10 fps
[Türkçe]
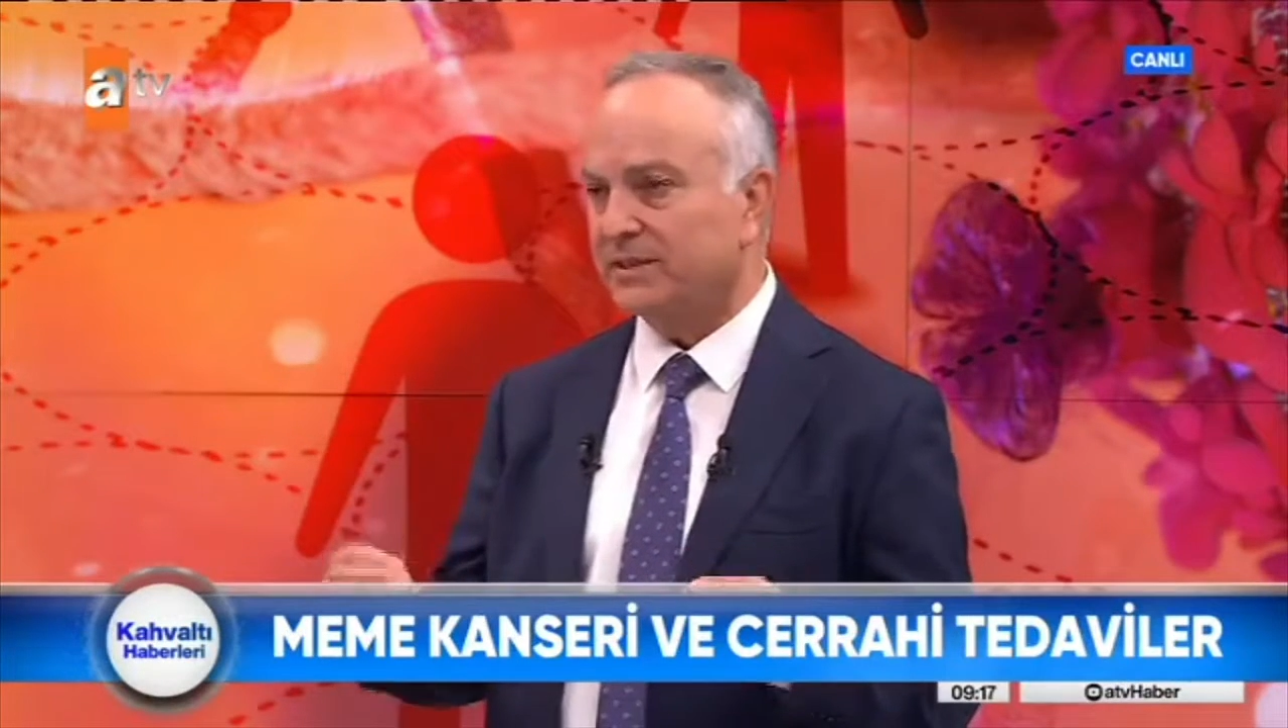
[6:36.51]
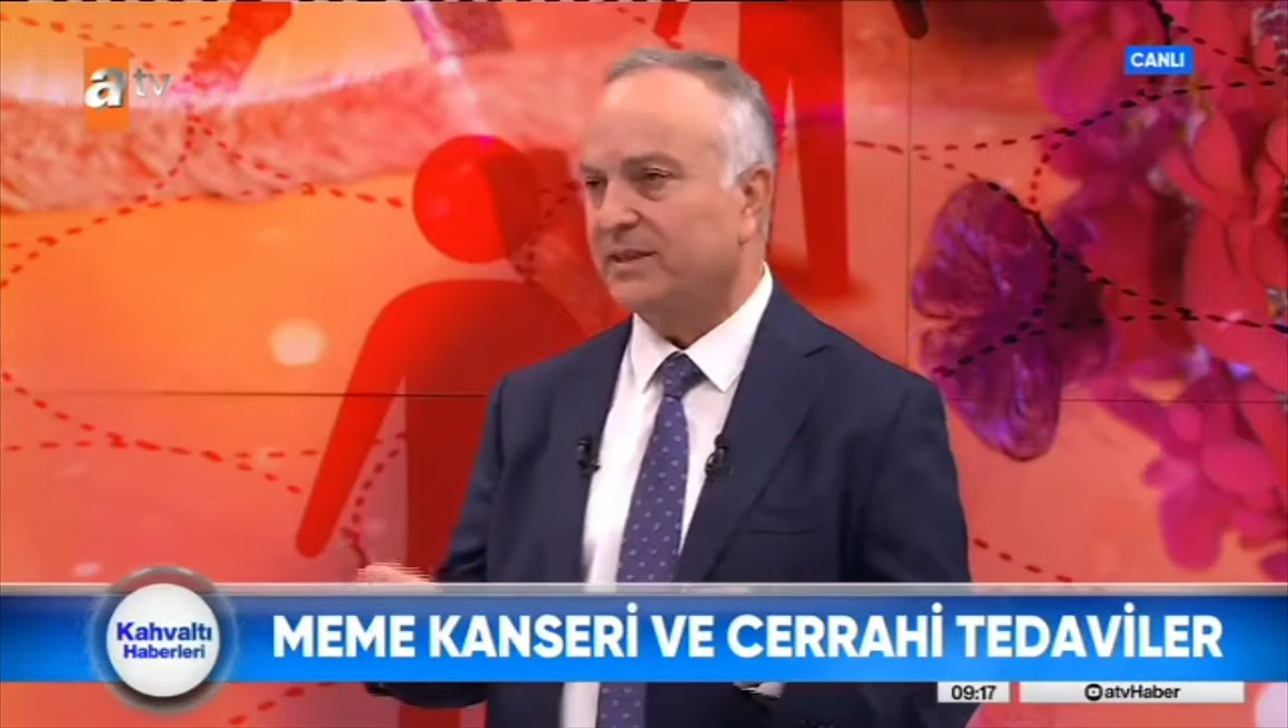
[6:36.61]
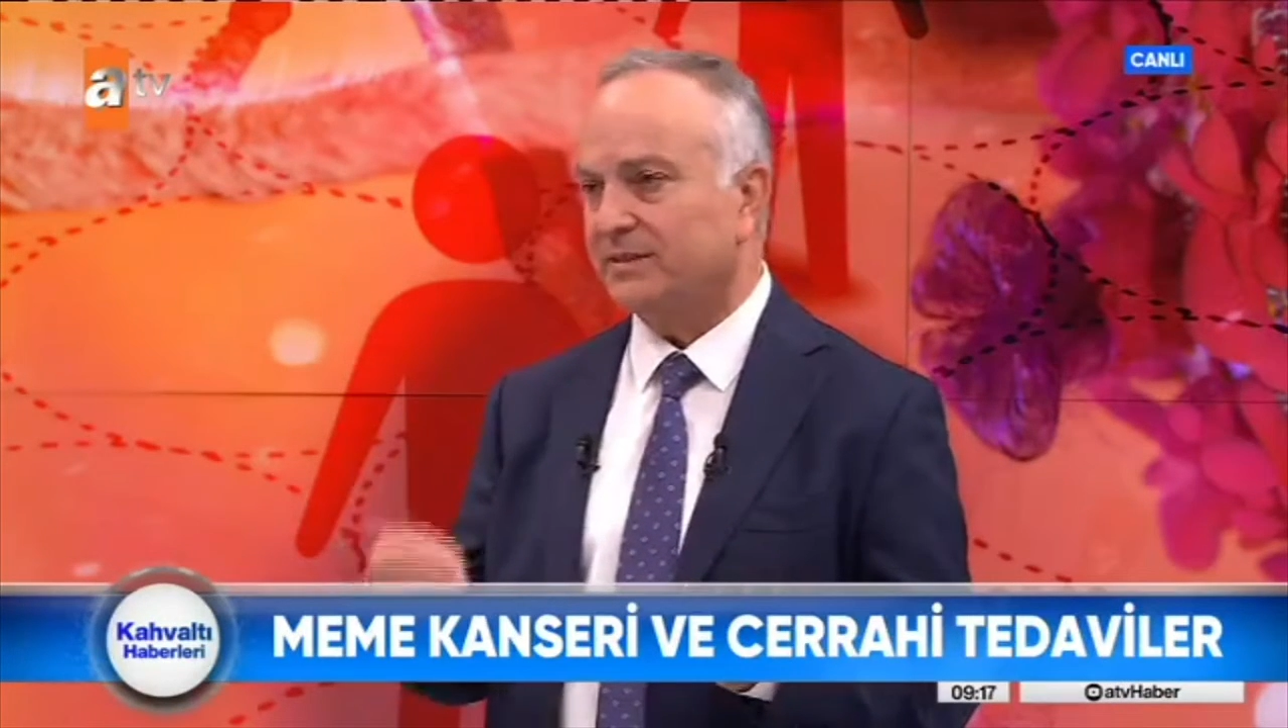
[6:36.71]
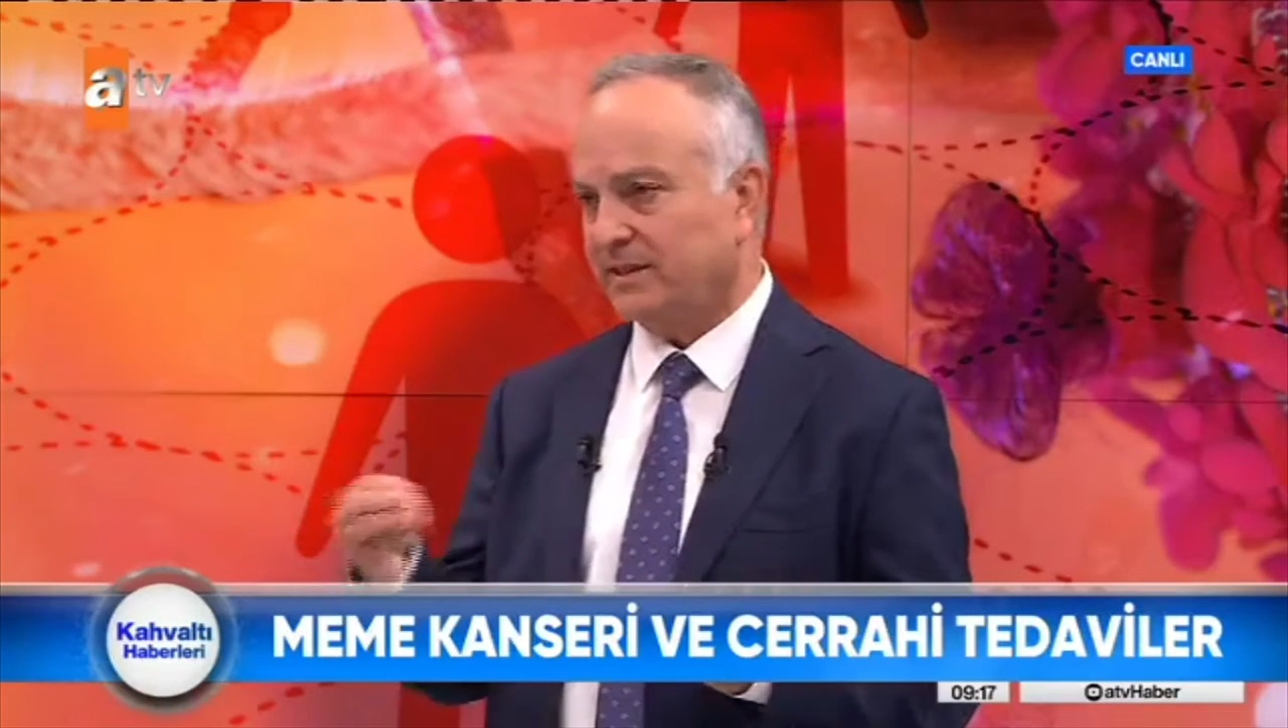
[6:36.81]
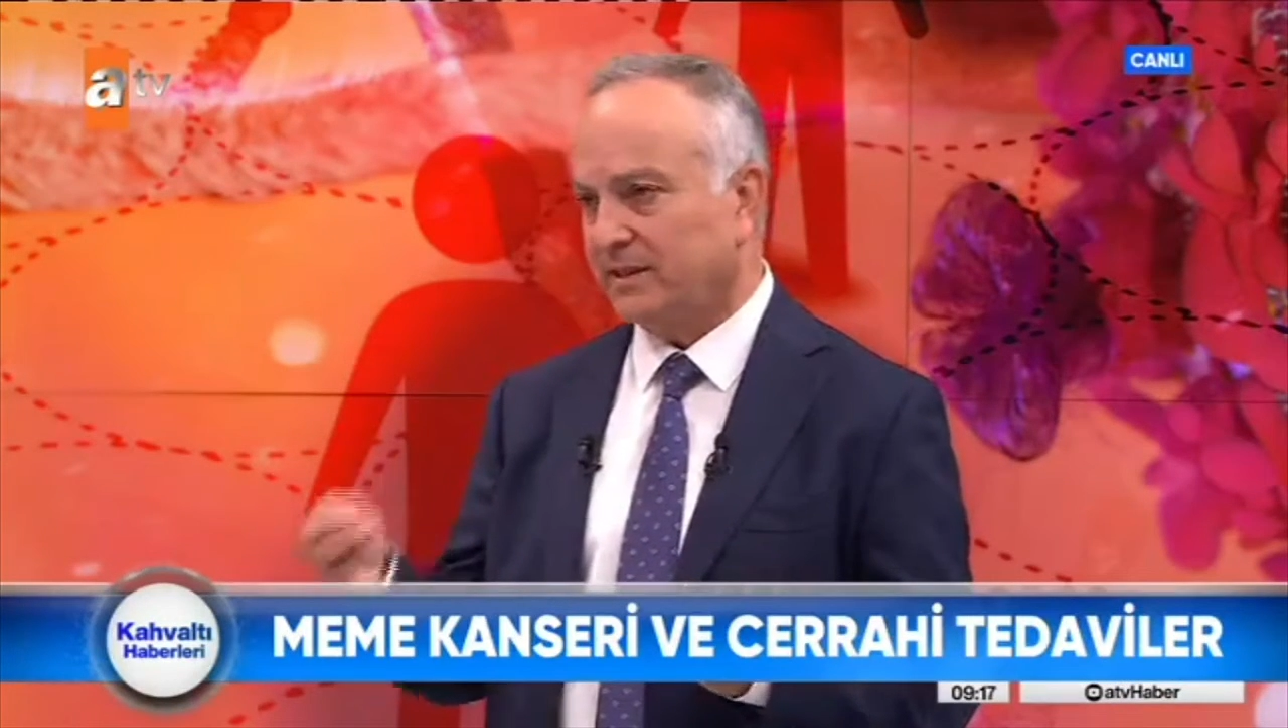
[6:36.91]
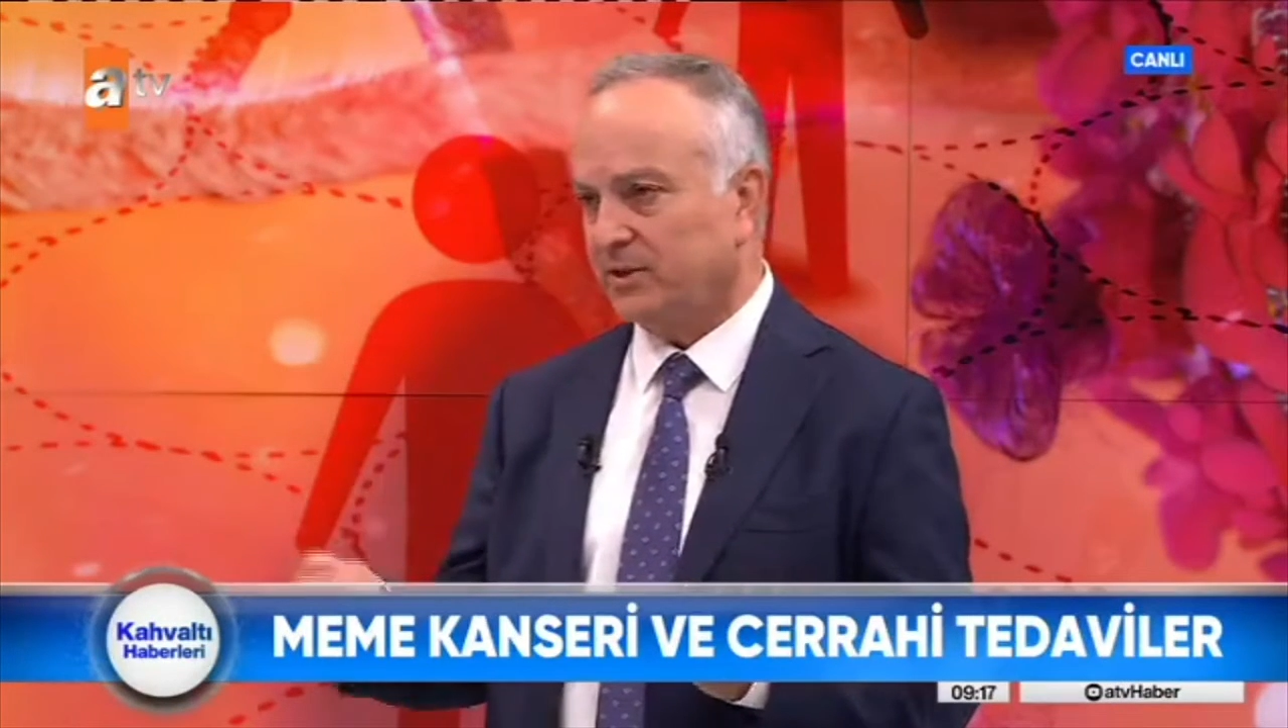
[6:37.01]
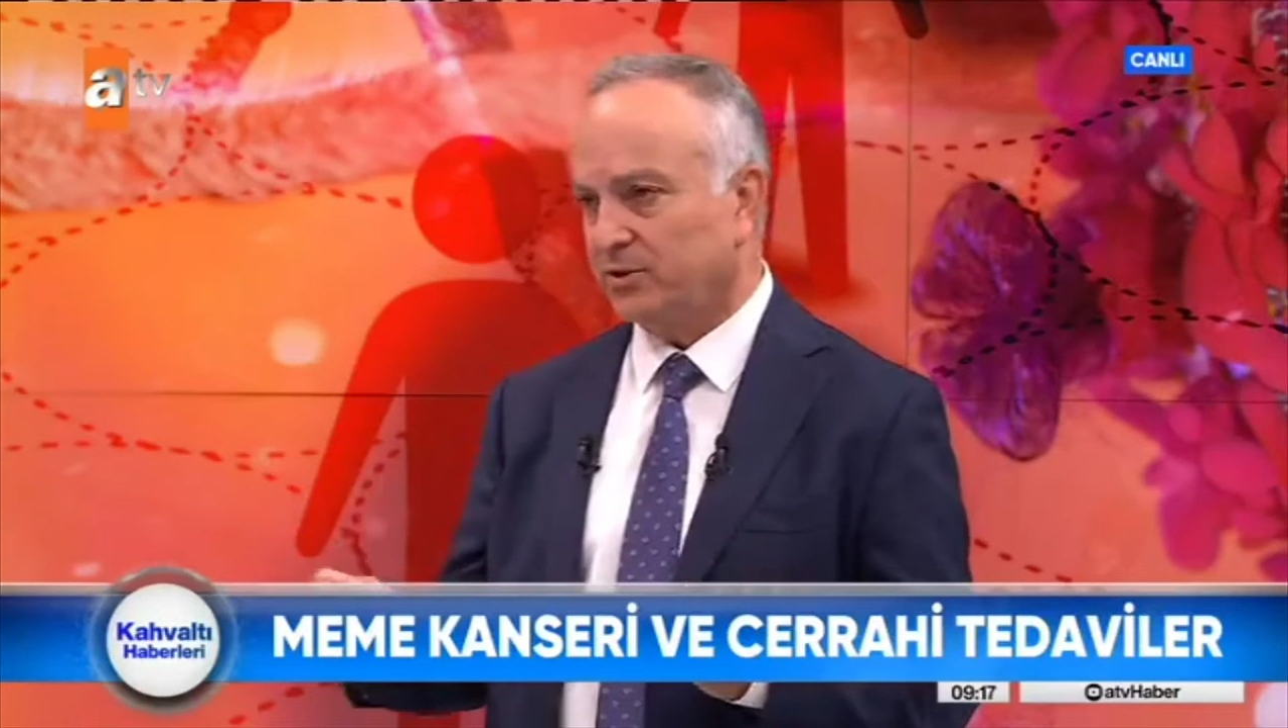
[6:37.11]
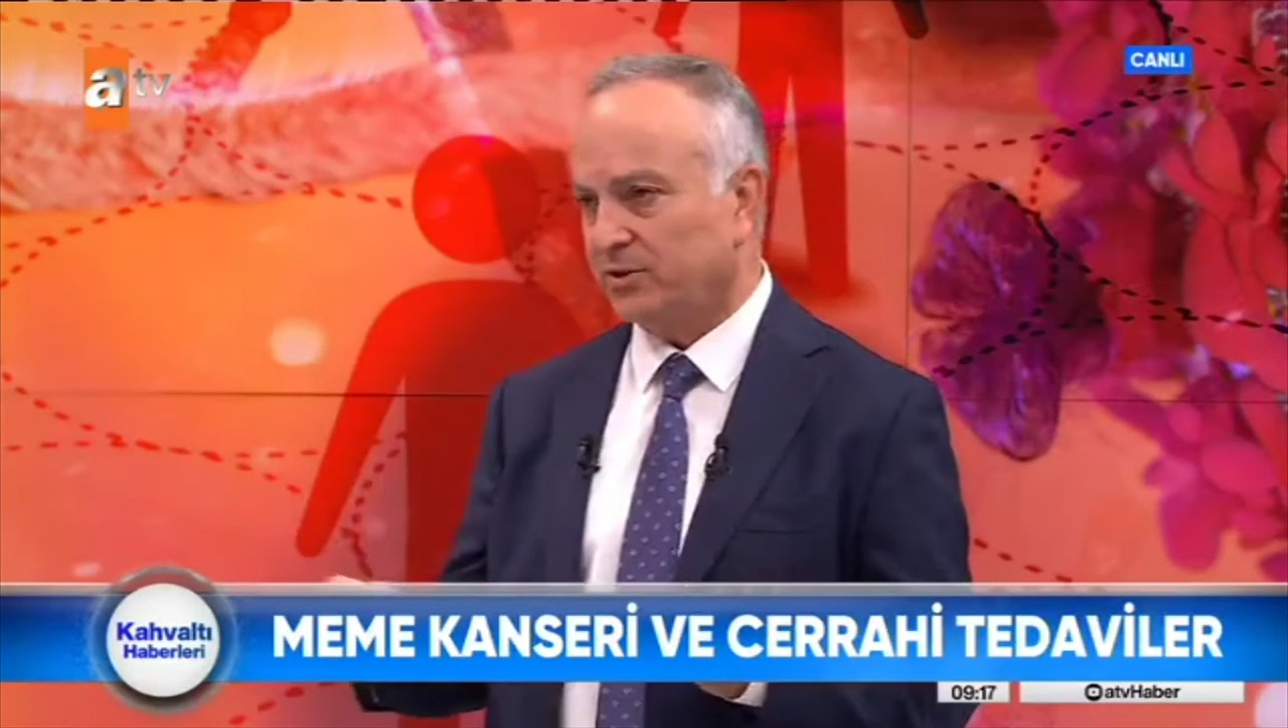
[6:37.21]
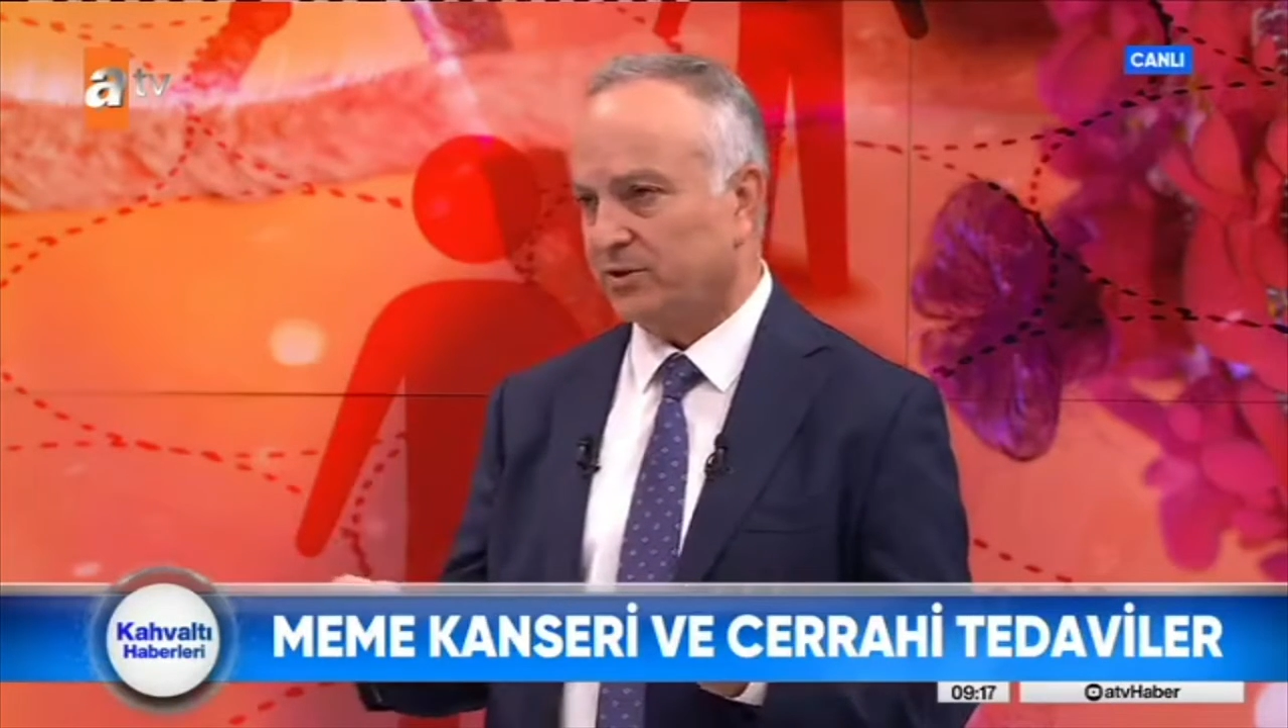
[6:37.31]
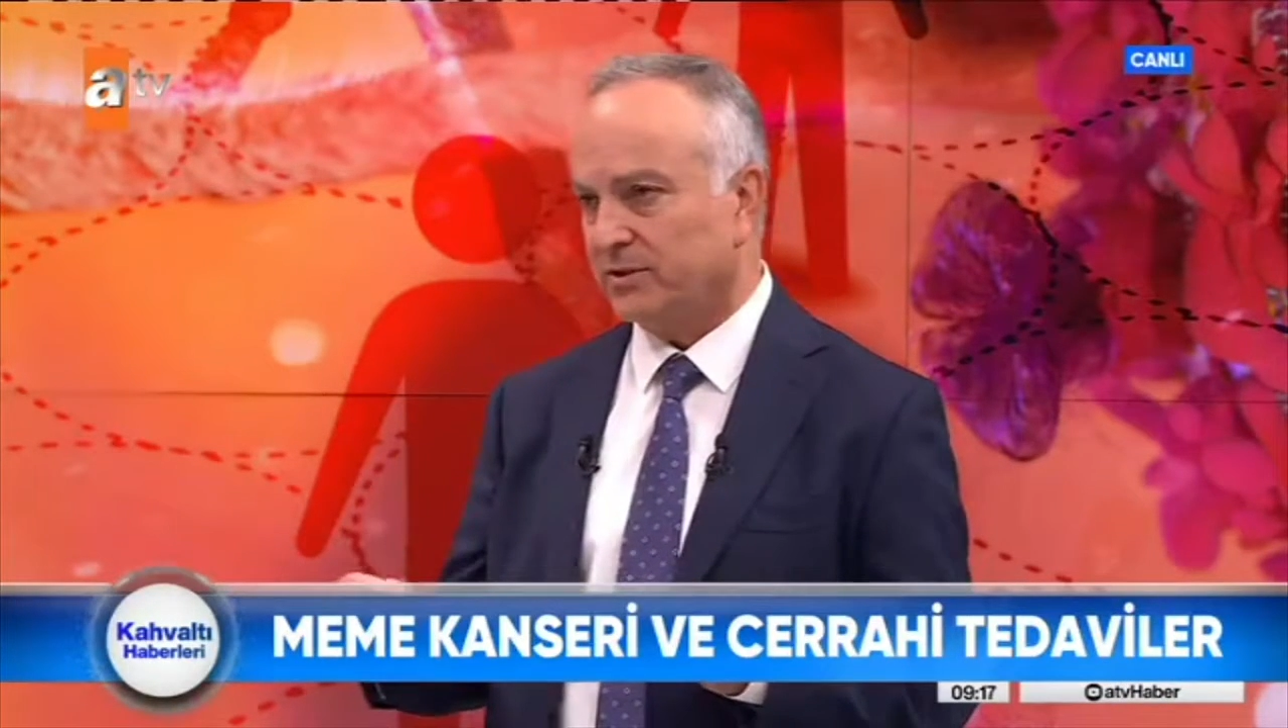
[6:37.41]
da artık
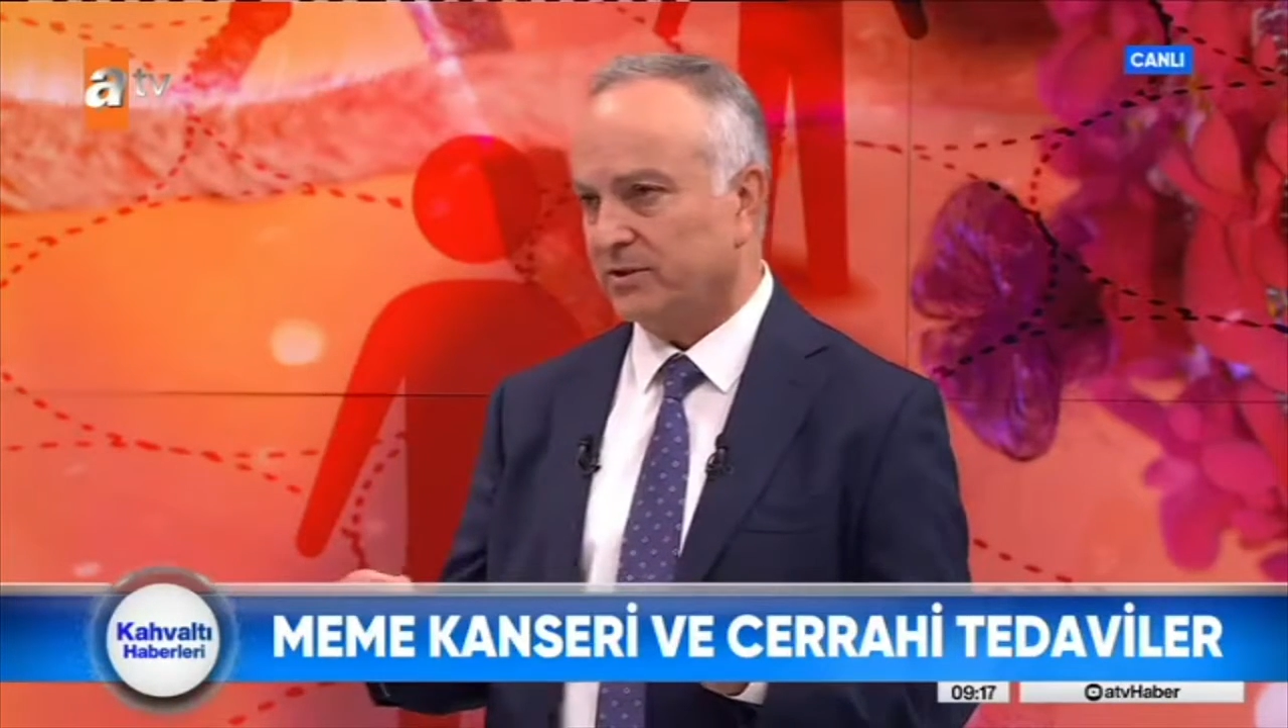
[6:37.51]
gelişiyor.